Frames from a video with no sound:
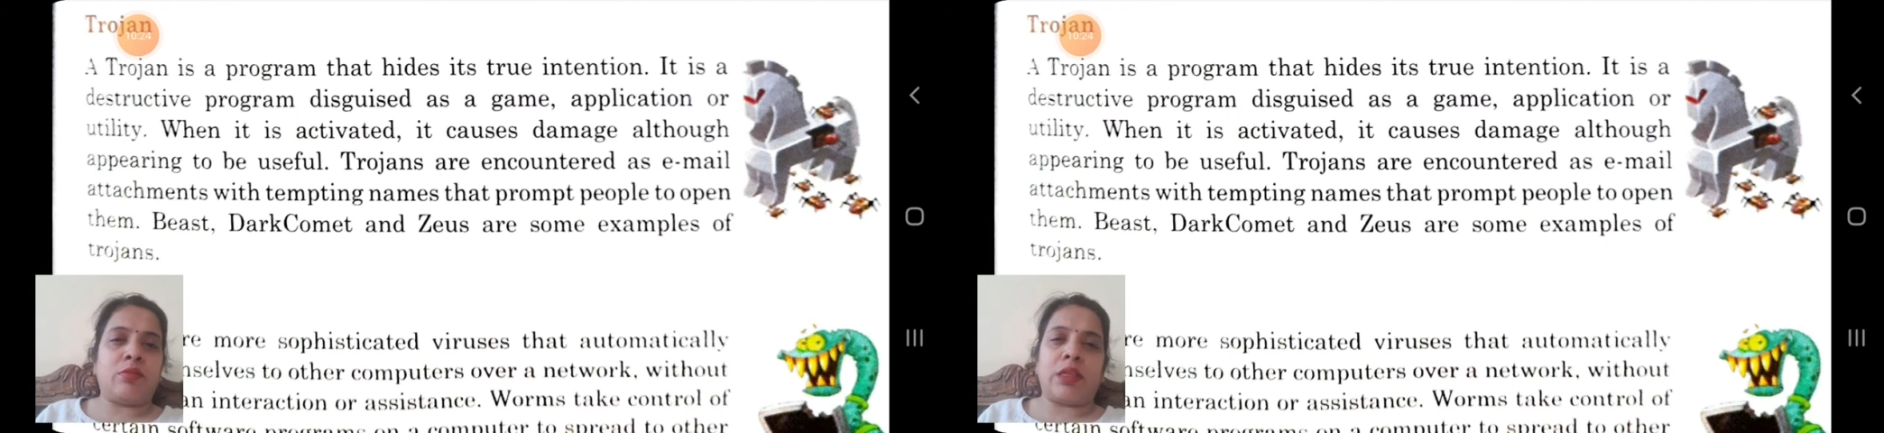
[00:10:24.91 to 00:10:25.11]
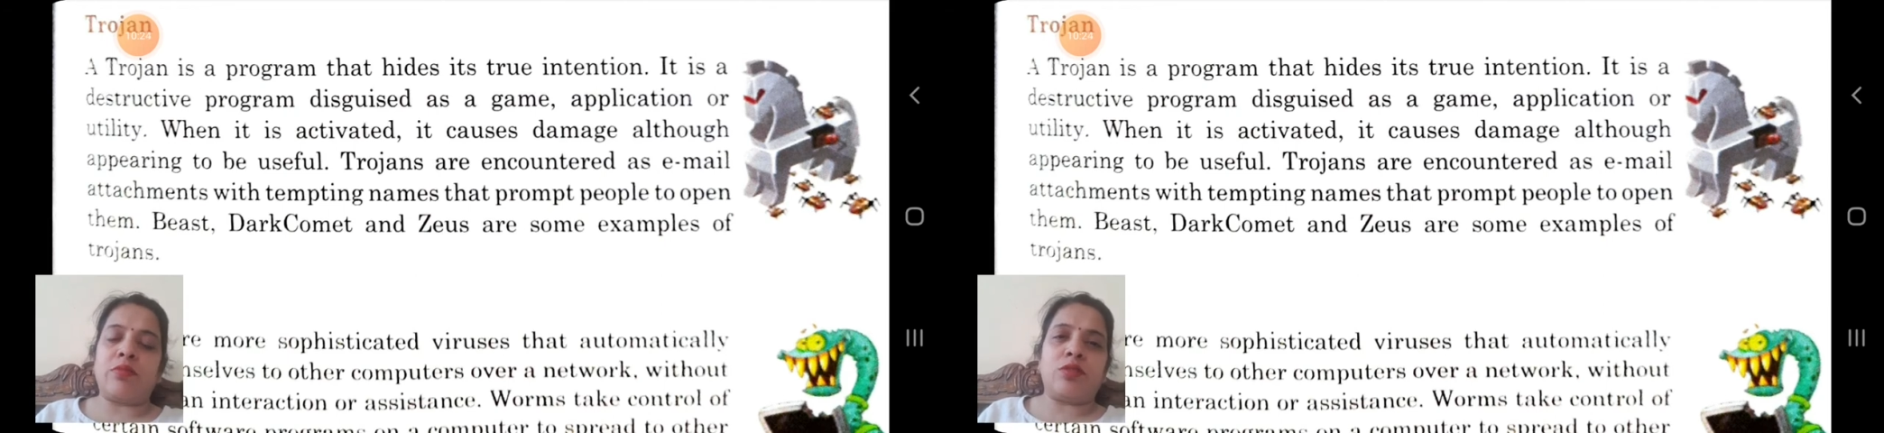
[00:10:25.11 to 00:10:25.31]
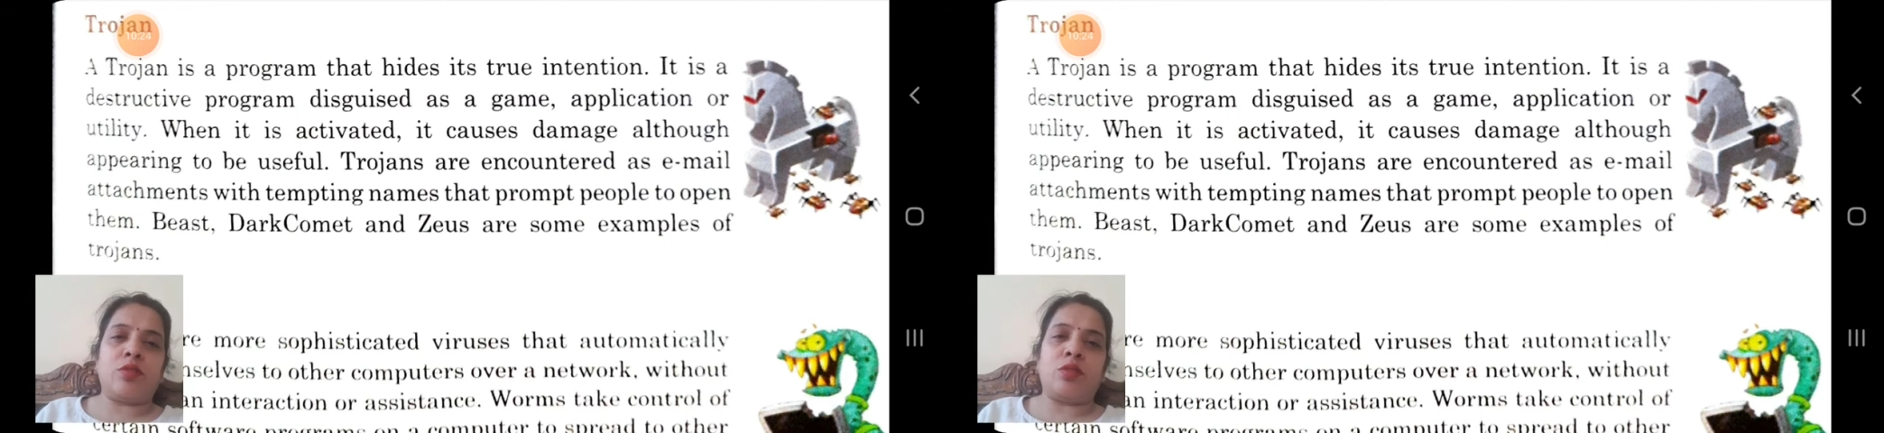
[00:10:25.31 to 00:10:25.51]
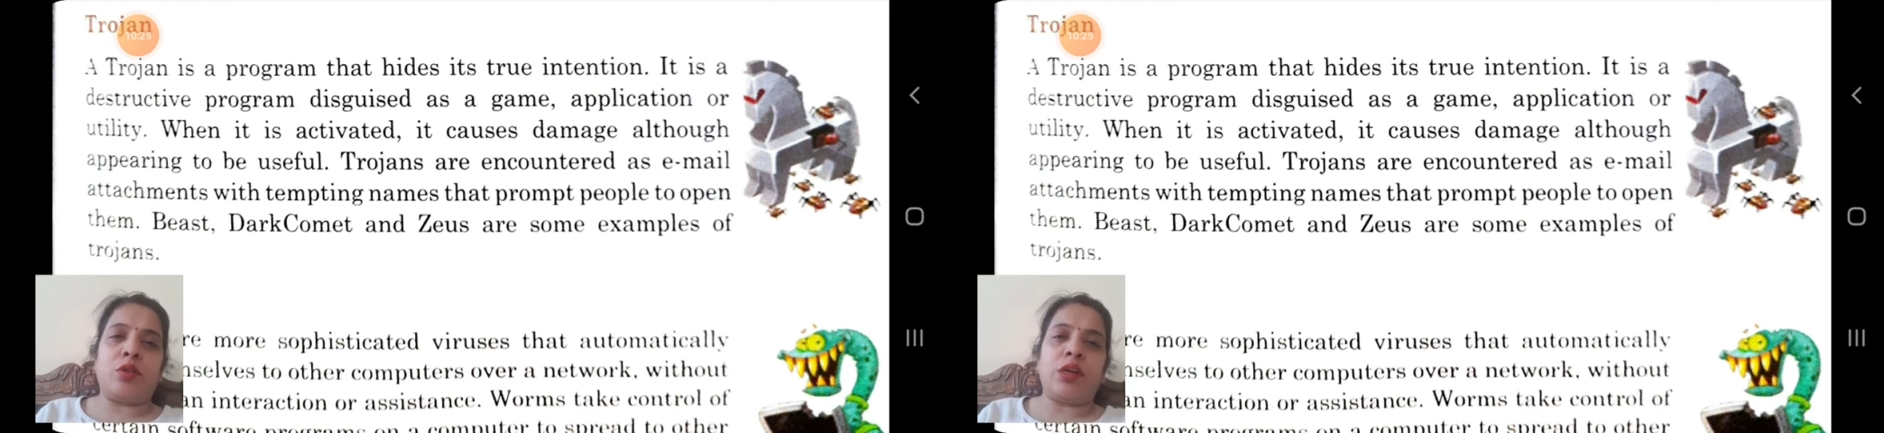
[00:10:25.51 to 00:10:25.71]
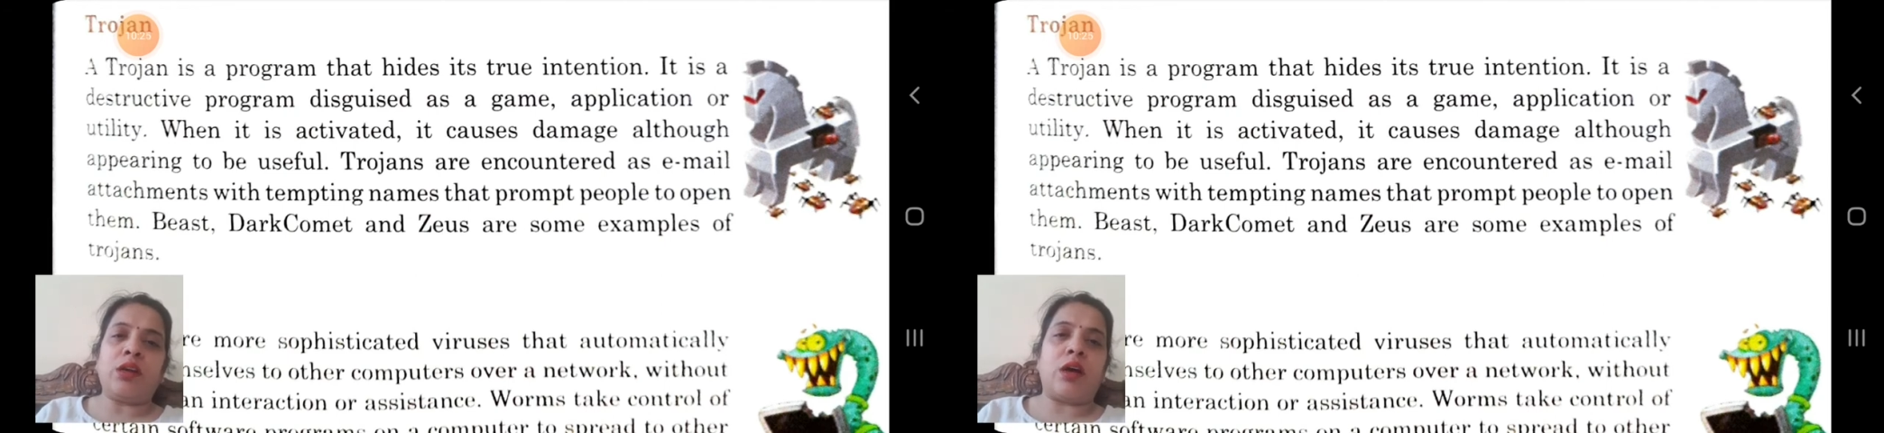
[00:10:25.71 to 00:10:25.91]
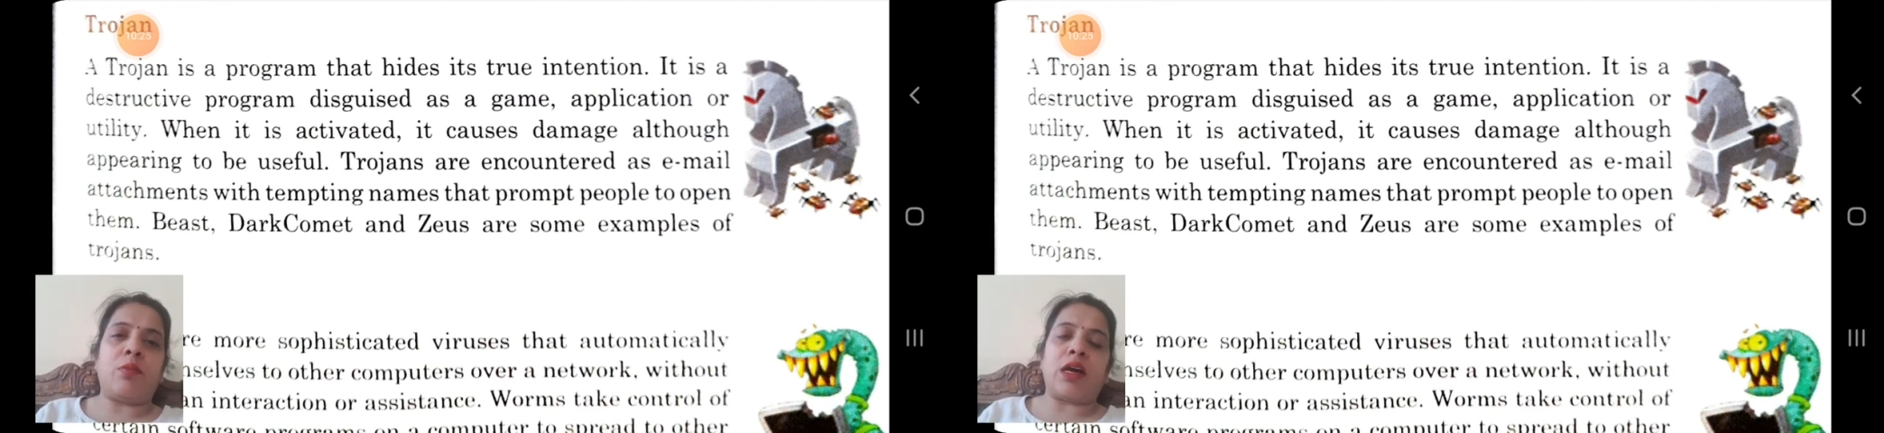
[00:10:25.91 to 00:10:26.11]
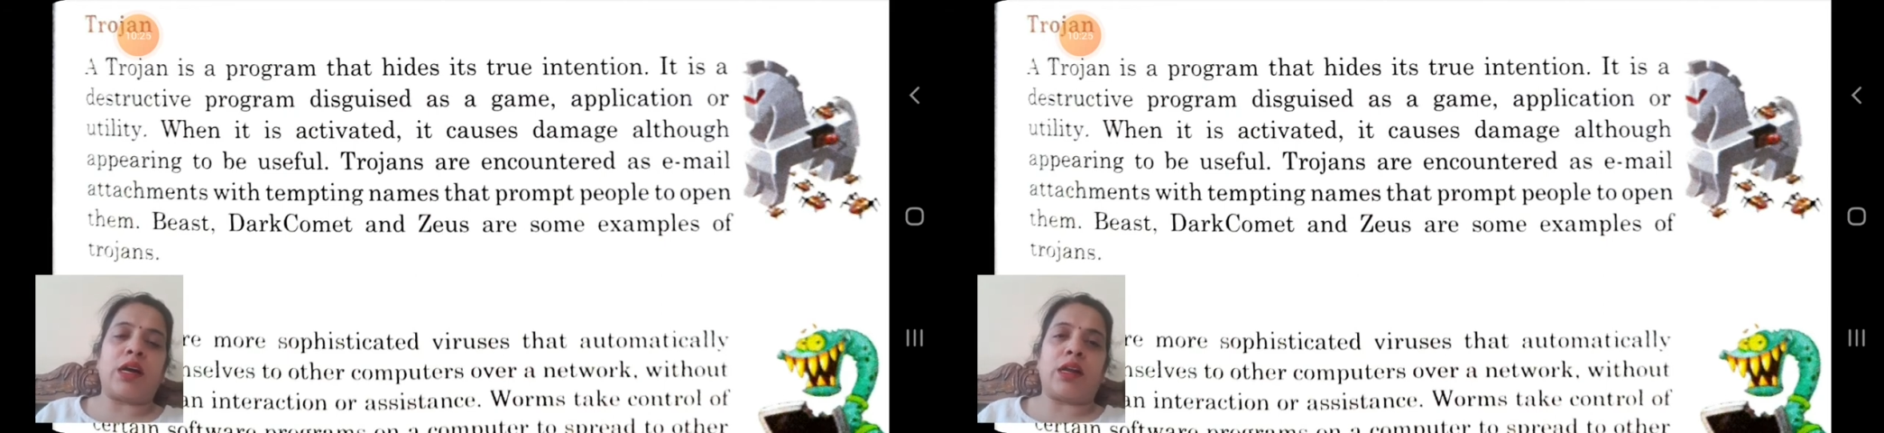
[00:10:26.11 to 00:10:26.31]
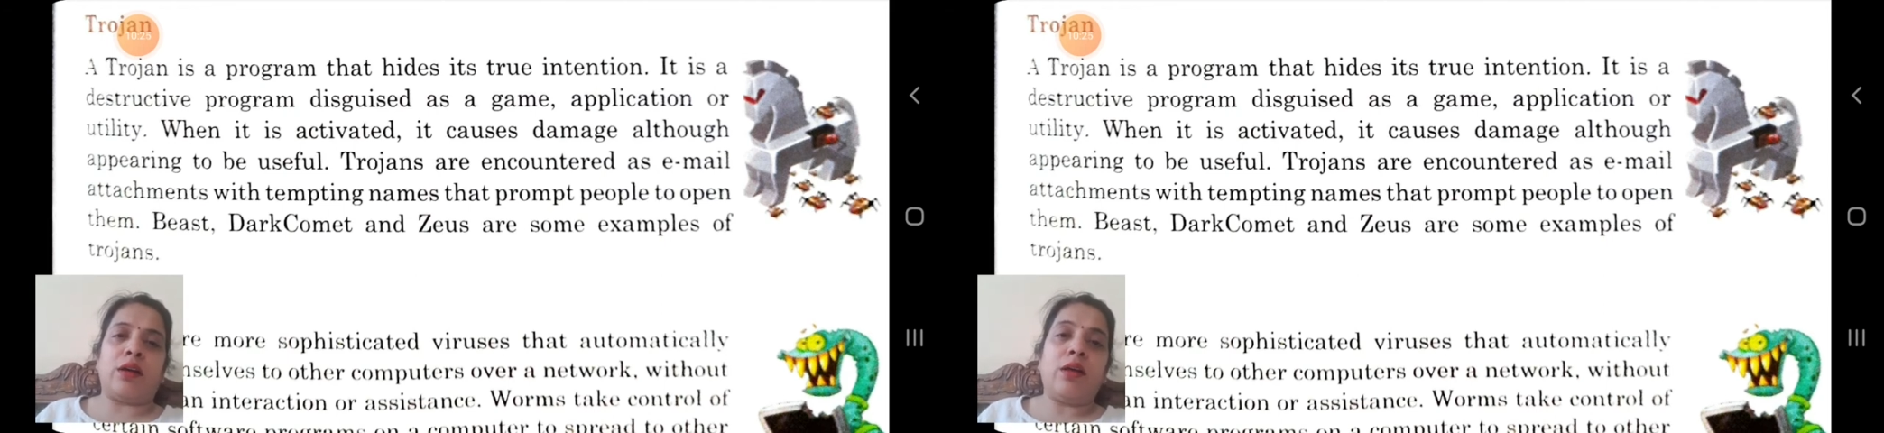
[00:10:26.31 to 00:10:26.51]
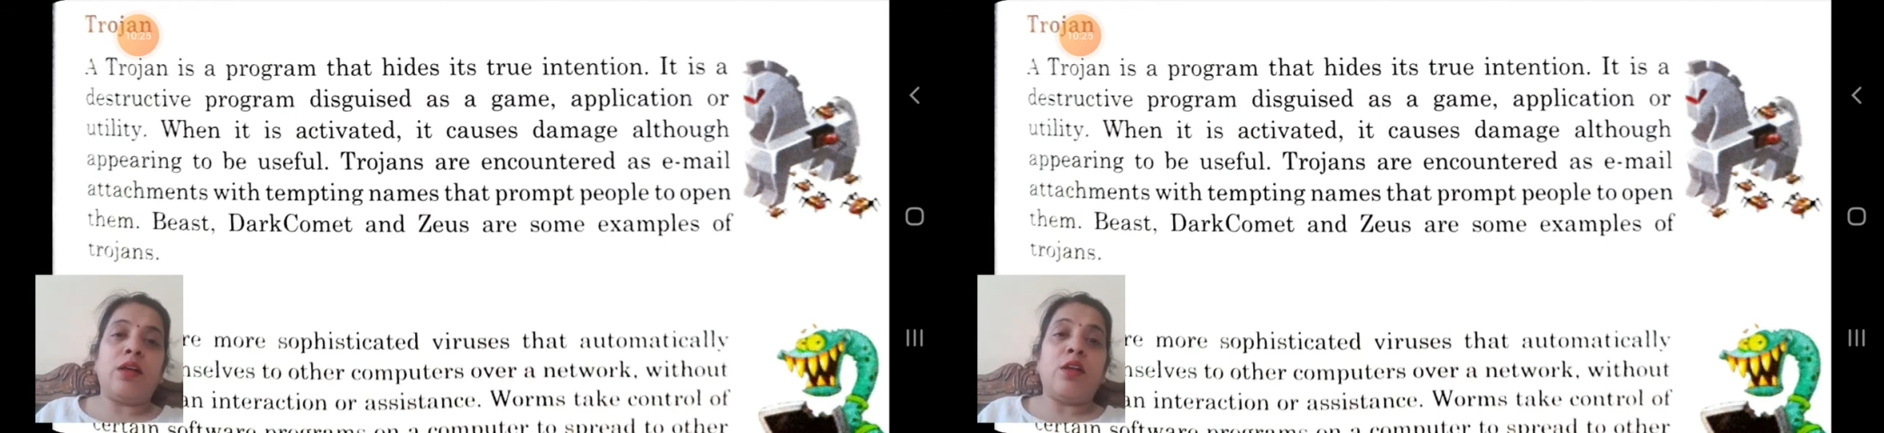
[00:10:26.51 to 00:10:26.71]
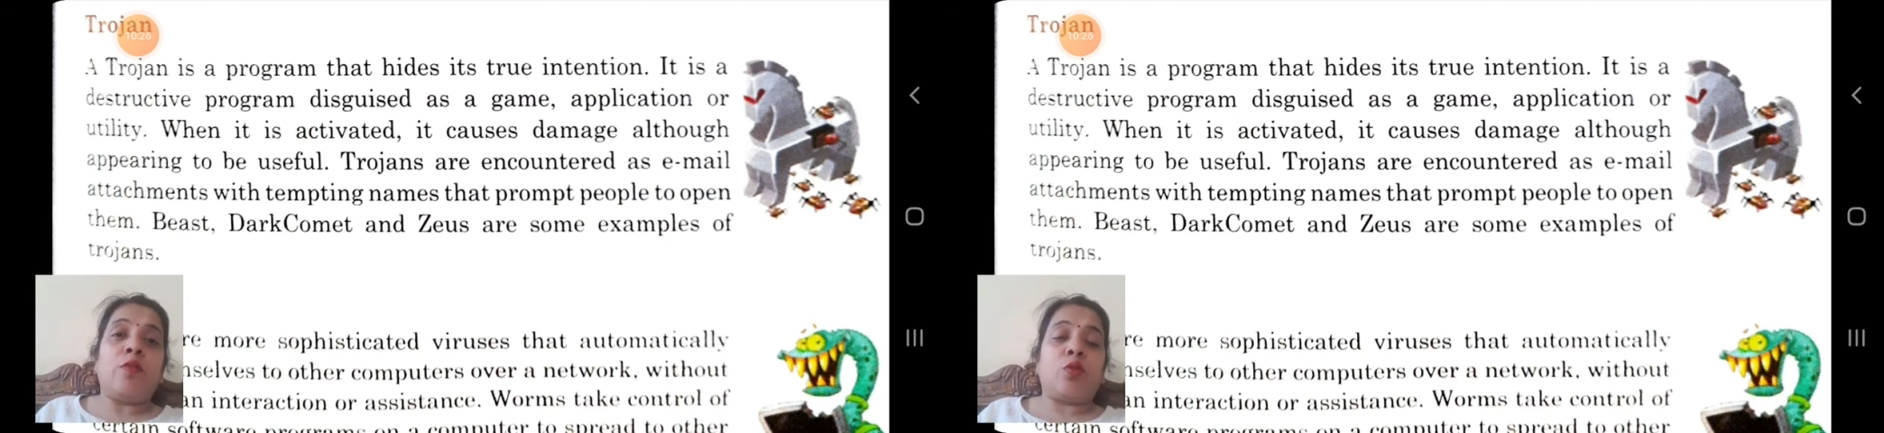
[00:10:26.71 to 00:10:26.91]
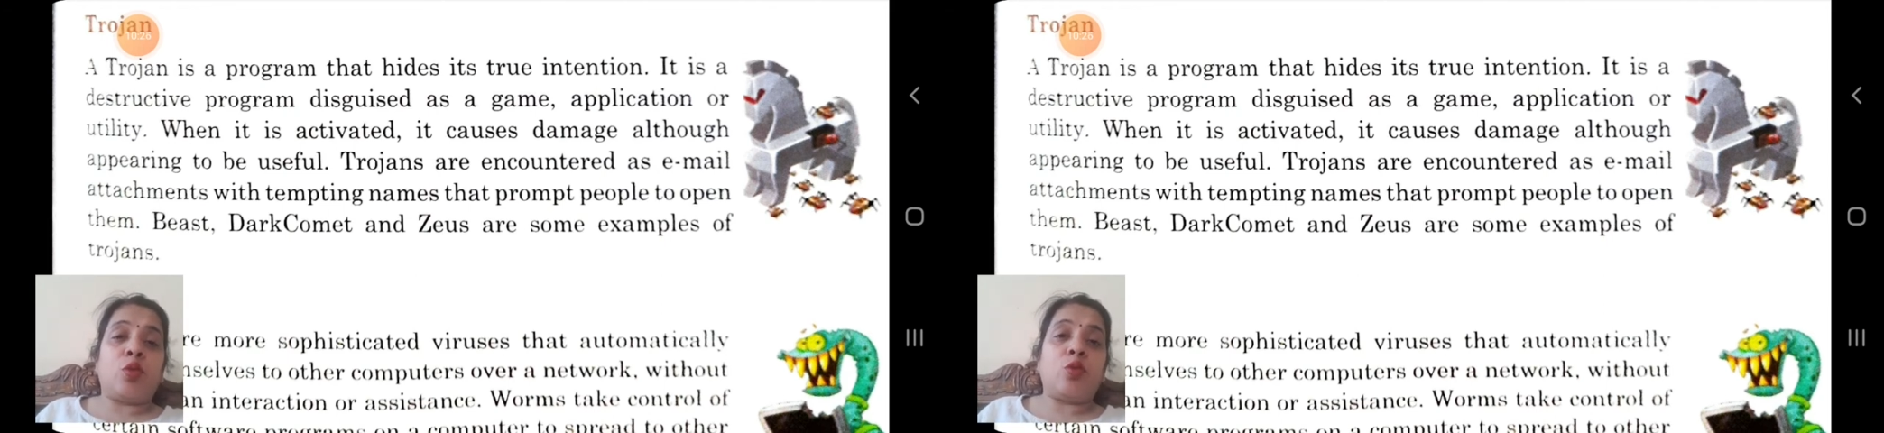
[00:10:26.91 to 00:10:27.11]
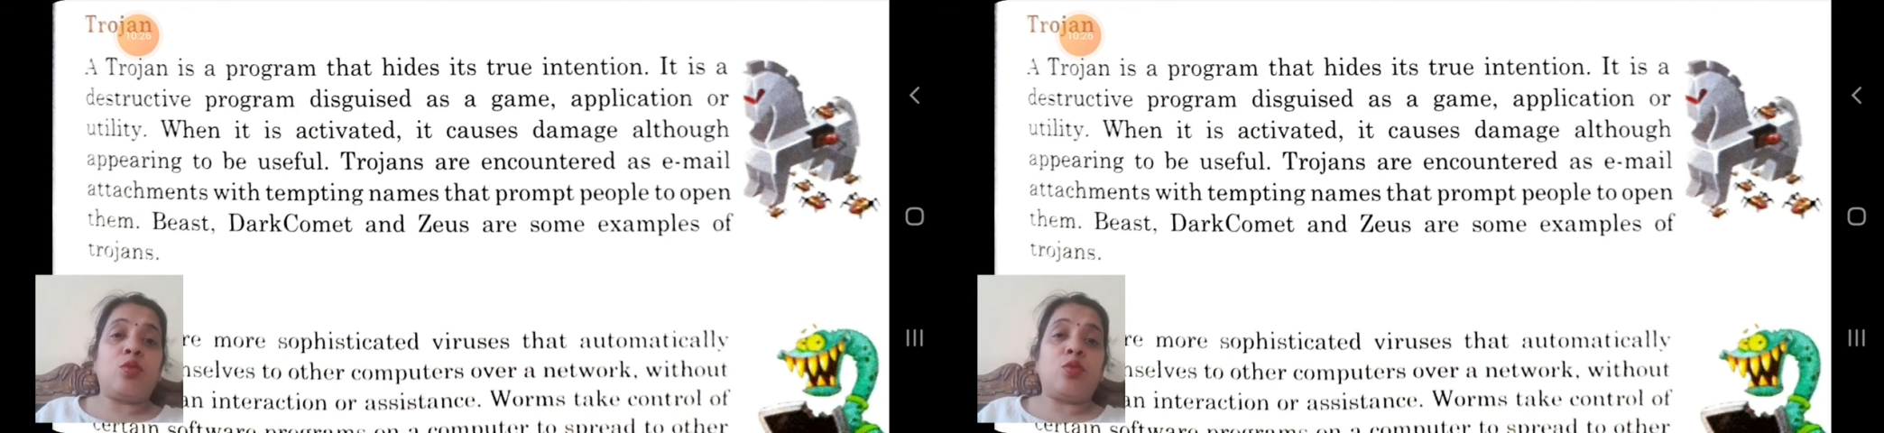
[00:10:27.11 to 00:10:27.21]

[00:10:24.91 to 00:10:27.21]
मतलब उन्होंने हमला करा तो